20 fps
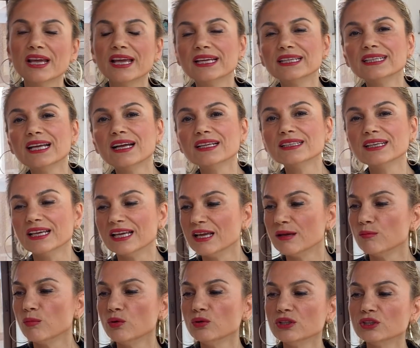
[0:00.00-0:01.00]
Yani
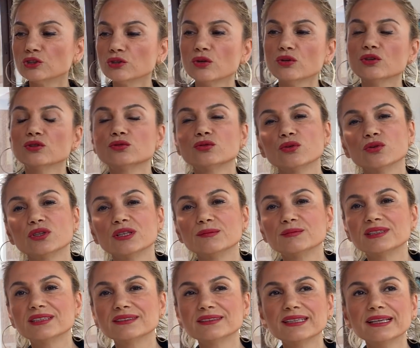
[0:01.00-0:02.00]
böyle şöyle söyleyeyim
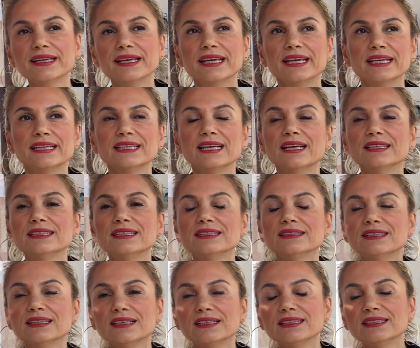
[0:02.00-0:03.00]
size yani
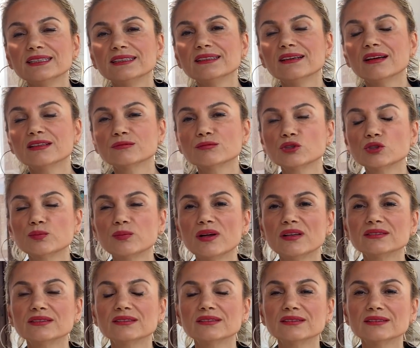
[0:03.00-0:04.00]
7.50-7.60
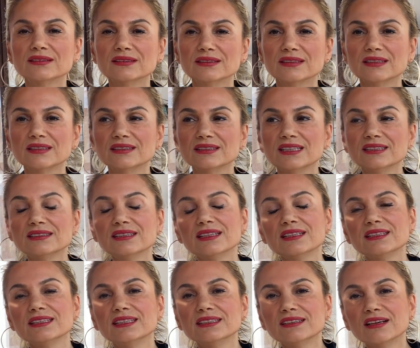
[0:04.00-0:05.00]
bandın
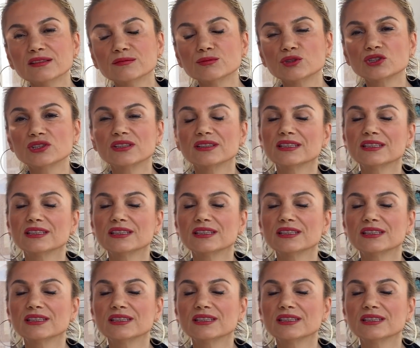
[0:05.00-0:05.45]
7.50-7.60'lara e,